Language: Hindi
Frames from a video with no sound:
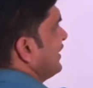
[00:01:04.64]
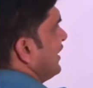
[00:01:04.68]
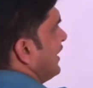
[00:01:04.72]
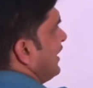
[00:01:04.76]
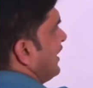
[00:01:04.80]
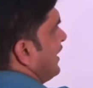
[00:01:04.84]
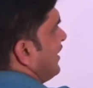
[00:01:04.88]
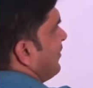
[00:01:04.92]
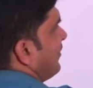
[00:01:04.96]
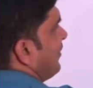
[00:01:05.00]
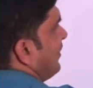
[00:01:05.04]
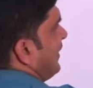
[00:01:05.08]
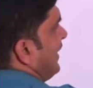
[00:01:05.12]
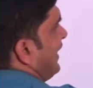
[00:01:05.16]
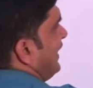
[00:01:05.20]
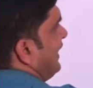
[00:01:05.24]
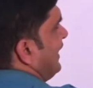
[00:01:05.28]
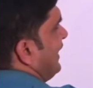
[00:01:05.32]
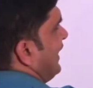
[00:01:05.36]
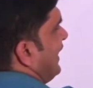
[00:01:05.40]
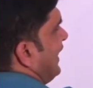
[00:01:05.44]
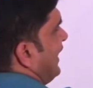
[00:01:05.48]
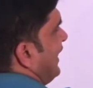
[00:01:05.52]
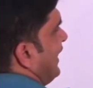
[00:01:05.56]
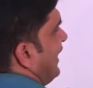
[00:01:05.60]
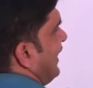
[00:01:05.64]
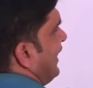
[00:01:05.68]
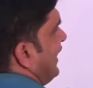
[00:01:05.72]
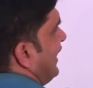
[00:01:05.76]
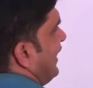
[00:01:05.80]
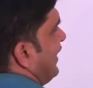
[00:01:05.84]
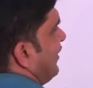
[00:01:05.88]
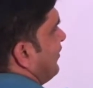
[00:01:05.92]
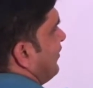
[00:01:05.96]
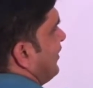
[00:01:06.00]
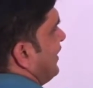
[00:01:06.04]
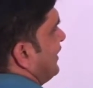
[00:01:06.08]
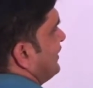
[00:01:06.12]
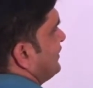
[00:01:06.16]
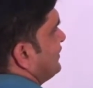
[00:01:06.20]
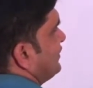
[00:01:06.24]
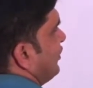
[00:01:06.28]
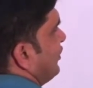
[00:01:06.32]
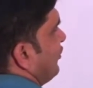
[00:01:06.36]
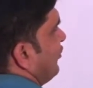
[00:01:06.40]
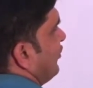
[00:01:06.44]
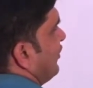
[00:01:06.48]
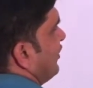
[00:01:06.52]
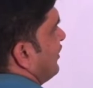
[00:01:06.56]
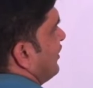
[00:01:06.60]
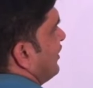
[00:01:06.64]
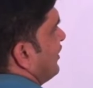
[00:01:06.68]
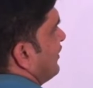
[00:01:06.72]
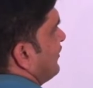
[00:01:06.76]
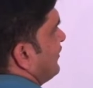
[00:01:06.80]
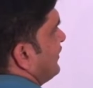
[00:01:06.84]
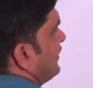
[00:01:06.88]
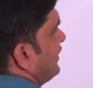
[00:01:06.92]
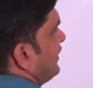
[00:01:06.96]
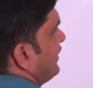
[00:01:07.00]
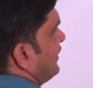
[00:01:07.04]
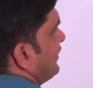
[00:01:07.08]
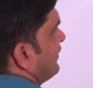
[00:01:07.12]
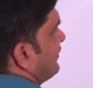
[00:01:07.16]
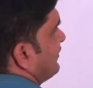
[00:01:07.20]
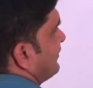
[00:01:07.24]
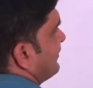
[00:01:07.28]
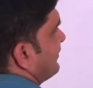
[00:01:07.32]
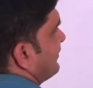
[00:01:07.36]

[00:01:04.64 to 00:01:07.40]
क्या है पहली है अभाज्य गुणनखंड विधि